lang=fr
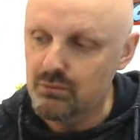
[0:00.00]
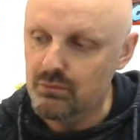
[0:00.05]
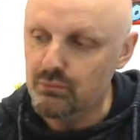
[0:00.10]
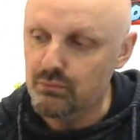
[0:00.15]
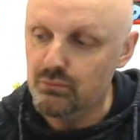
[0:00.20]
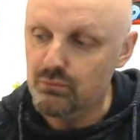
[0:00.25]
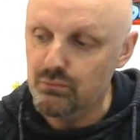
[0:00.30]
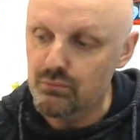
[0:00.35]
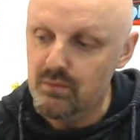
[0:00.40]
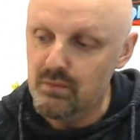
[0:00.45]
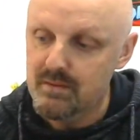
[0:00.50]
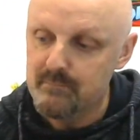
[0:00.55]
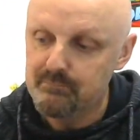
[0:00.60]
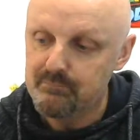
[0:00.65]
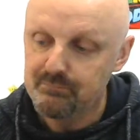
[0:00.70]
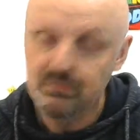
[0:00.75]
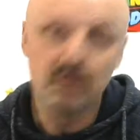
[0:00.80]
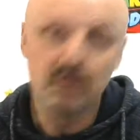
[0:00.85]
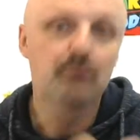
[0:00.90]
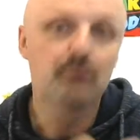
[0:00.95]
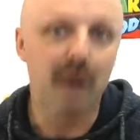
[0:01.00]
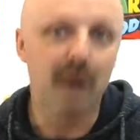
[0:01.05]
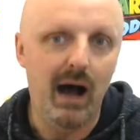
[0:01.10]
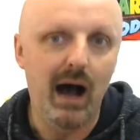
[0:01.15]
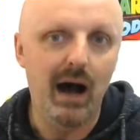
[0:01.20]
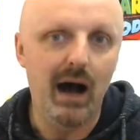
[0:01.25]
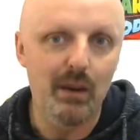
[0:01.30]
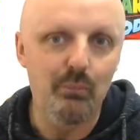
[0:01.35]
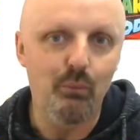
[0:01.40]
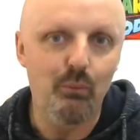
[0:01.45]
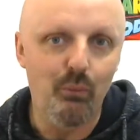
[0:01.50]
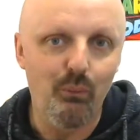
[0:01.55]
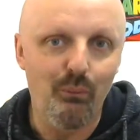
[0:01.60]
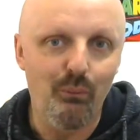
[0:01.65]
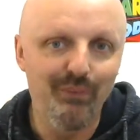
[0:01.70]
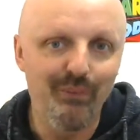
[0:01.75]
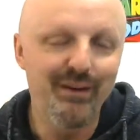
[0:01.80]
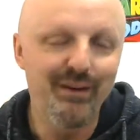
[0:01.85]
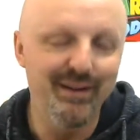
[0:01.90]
dessus. Enfin, à mon.